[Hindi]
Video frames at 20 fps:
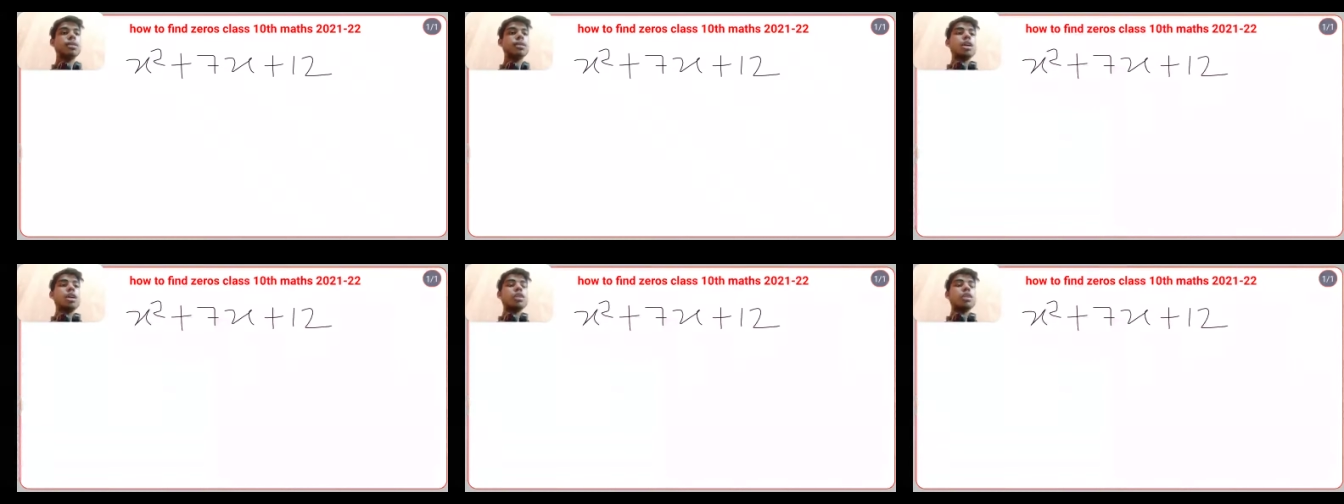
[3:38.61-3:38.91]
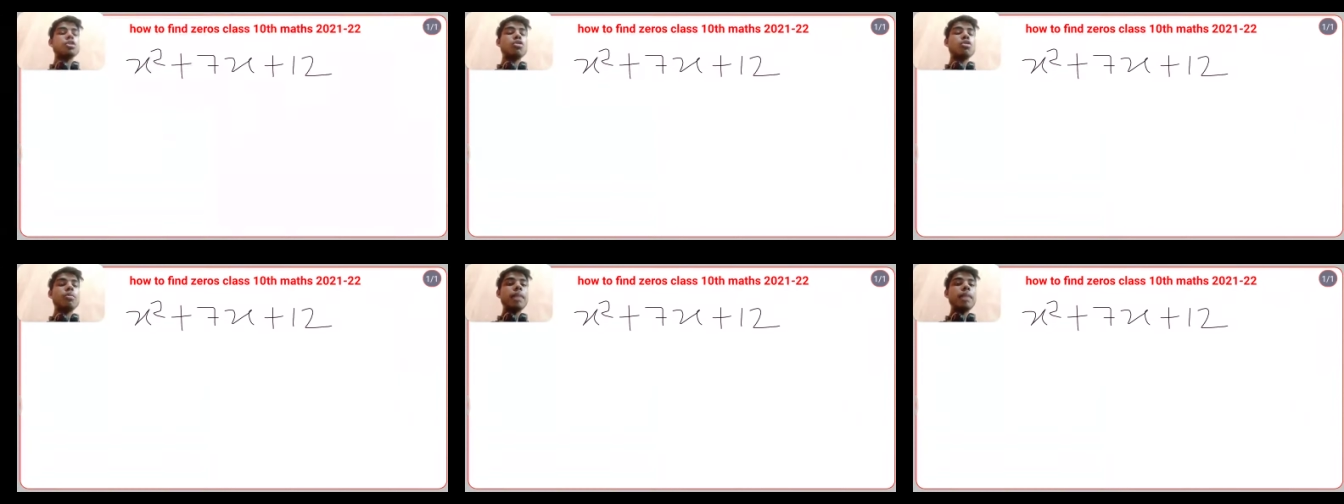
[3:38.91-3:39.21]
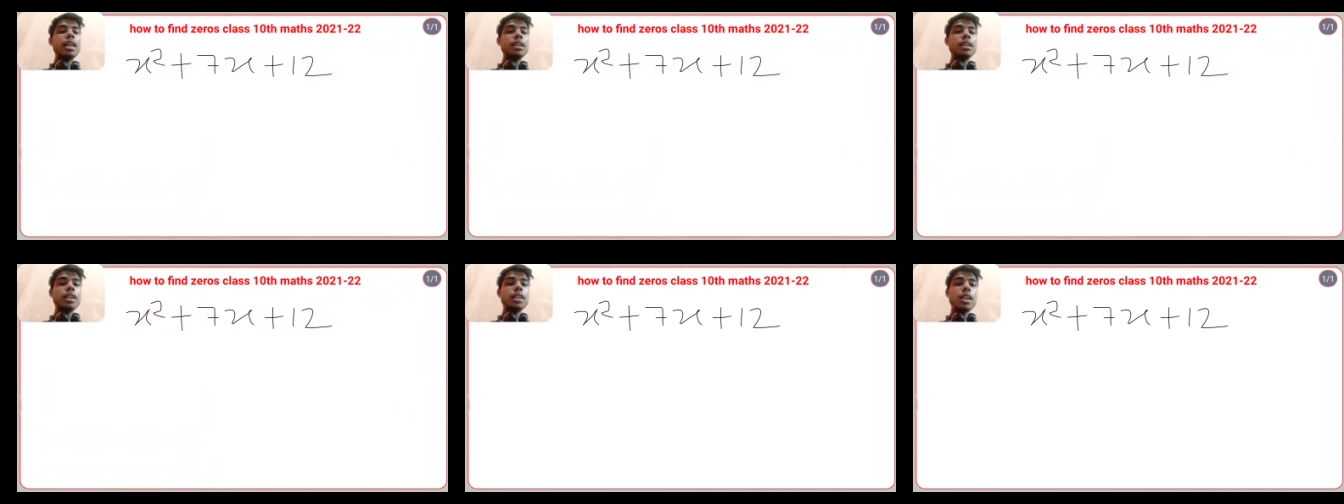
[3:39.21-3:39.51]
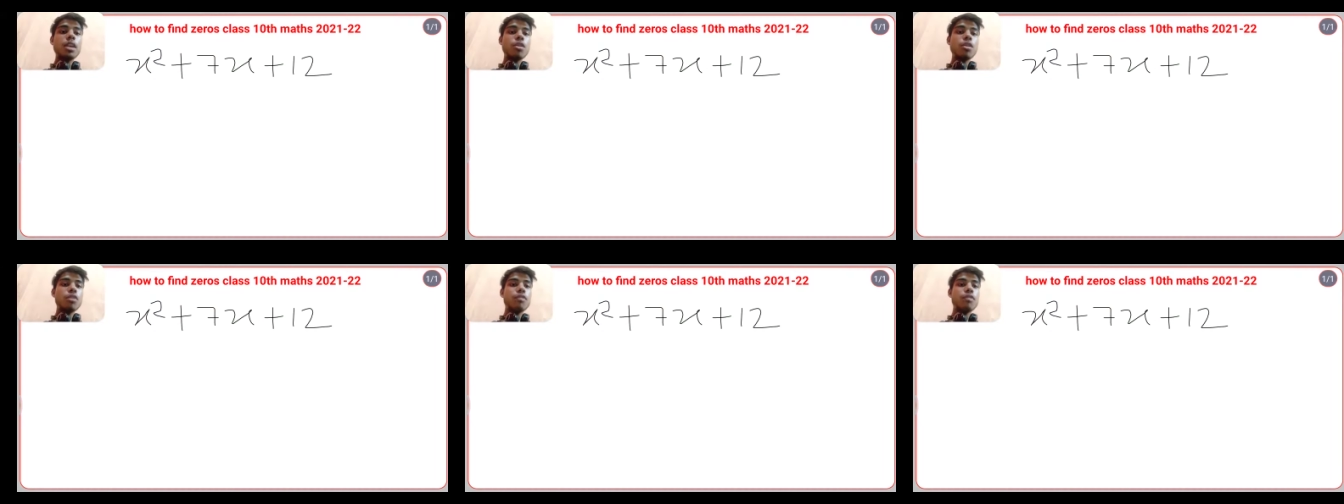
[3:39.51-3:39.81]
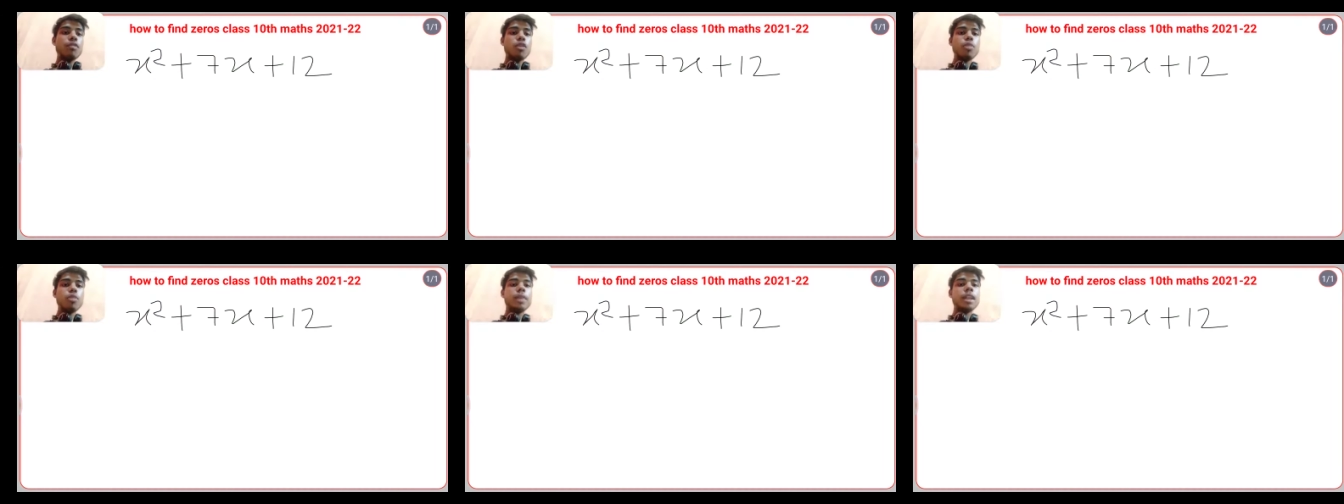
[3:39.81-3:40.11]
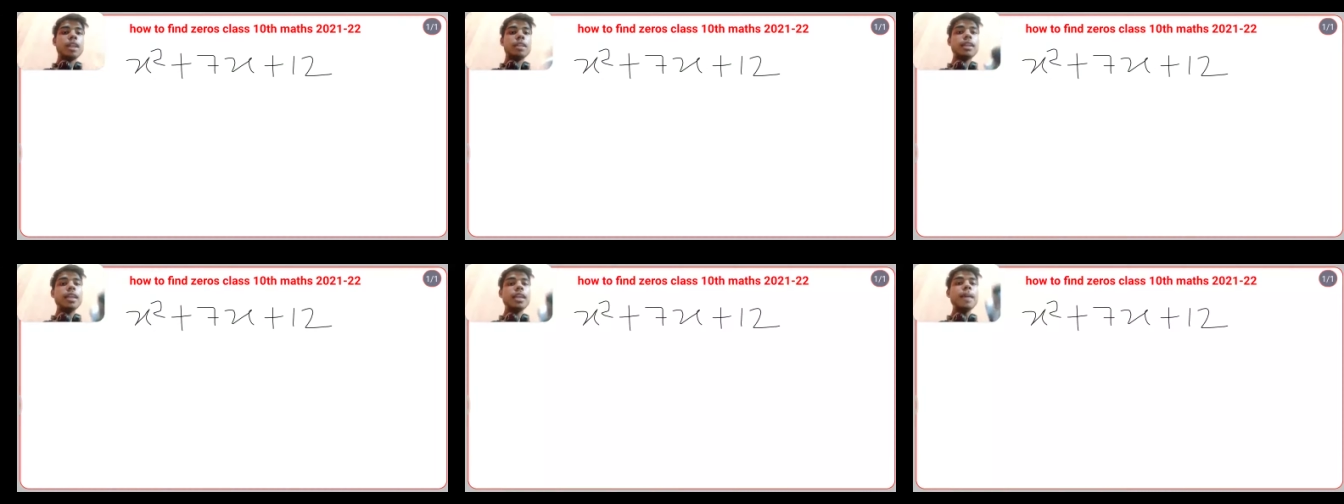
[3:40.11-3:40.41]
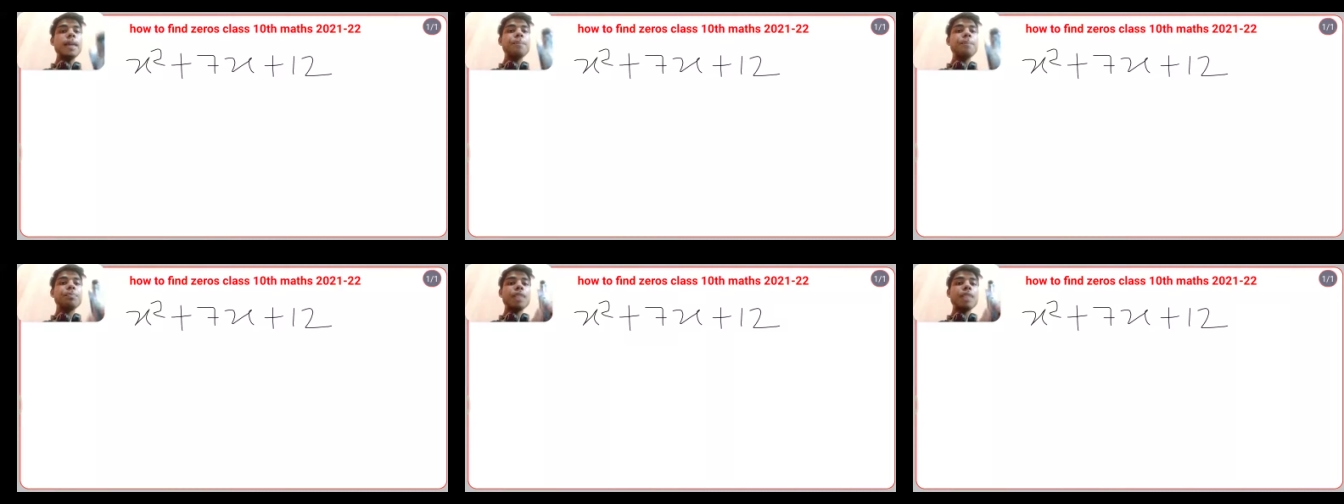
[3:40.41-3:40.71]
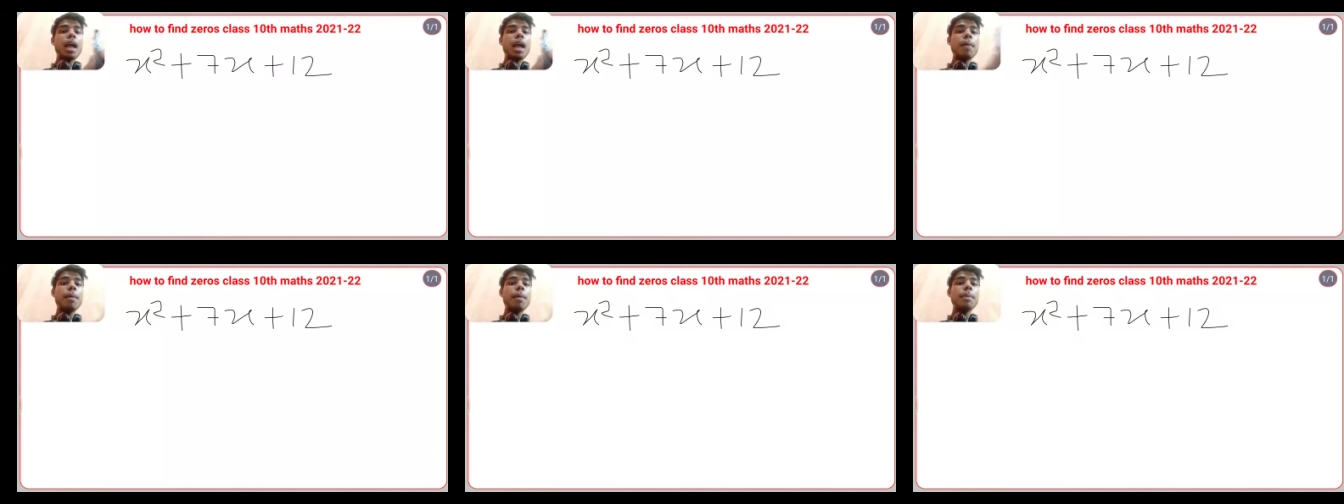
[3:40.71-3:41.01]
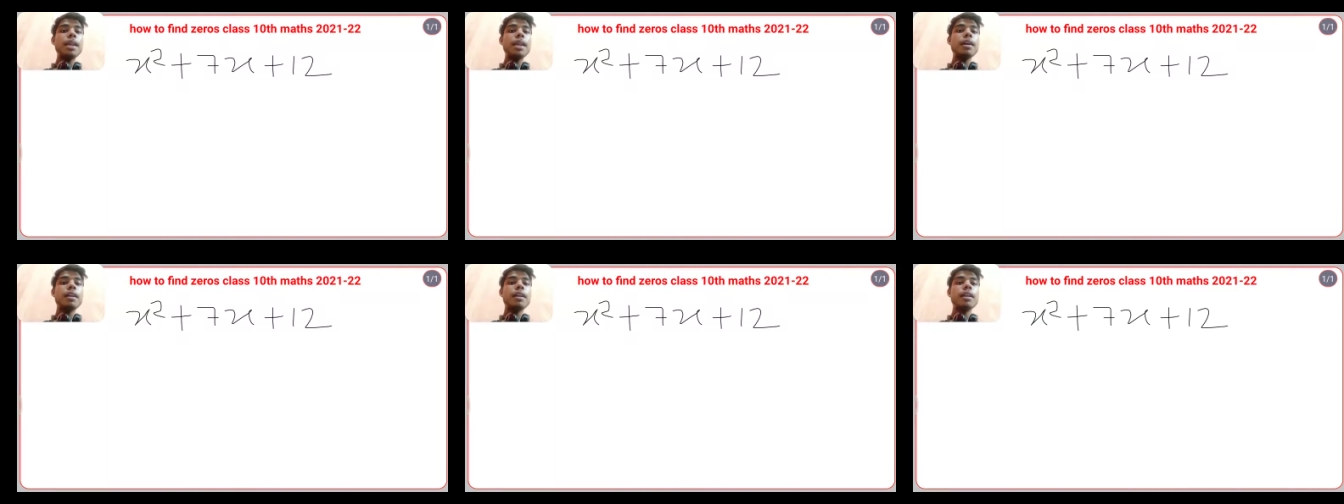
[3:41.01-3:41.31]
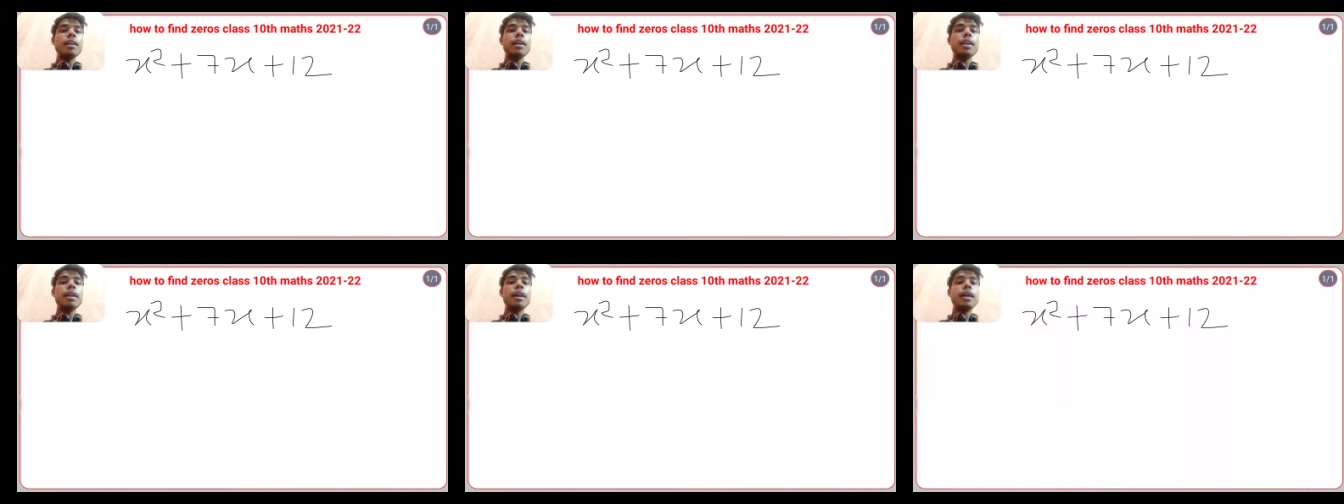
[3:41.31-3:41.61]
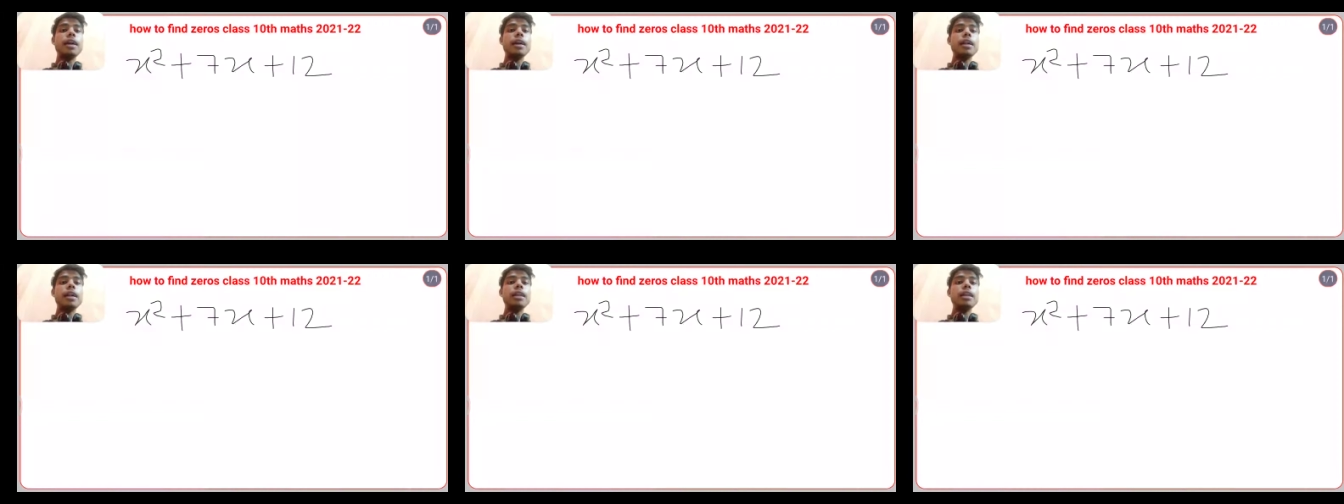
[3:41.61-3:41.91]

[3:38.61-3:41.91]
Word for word: सो so, मेरा थ्री और फोर बना था ठीक है अब आपने करना क्या है